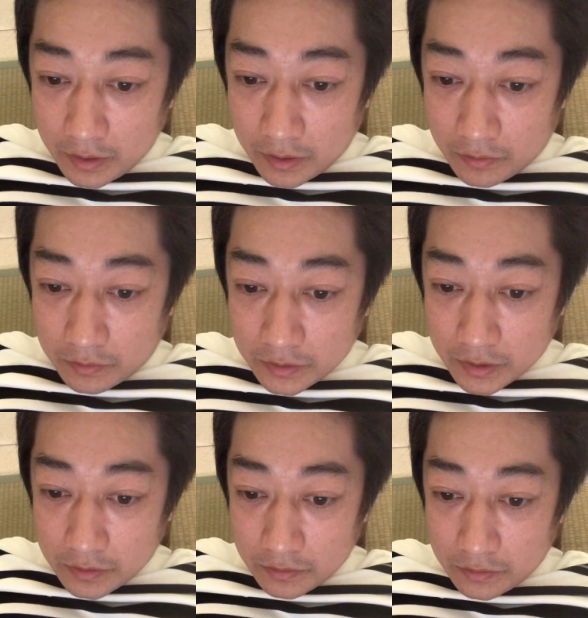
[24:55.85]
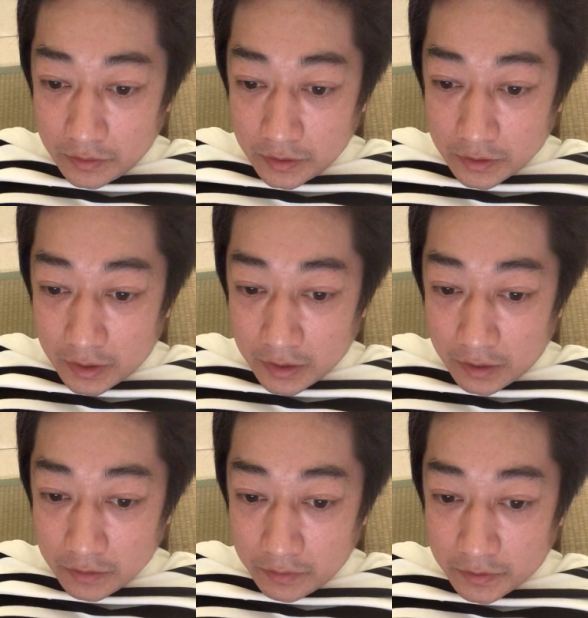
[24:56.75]
えー、骨折のリスクが
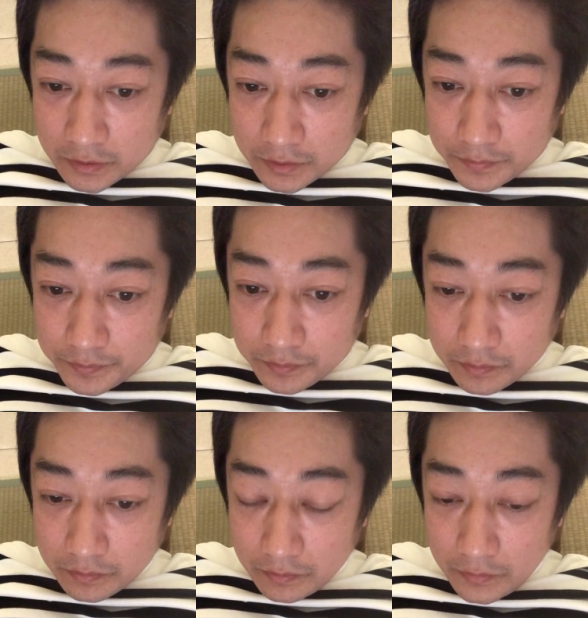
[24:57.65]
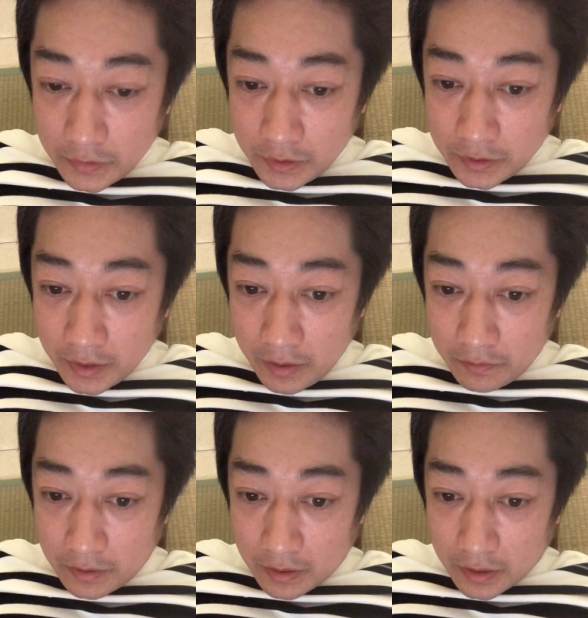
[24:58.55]
高くなります。喫
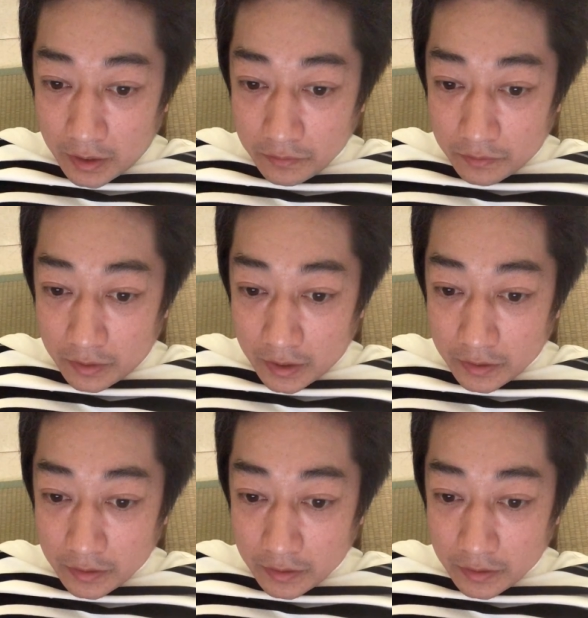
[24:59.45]
煙は歯と歯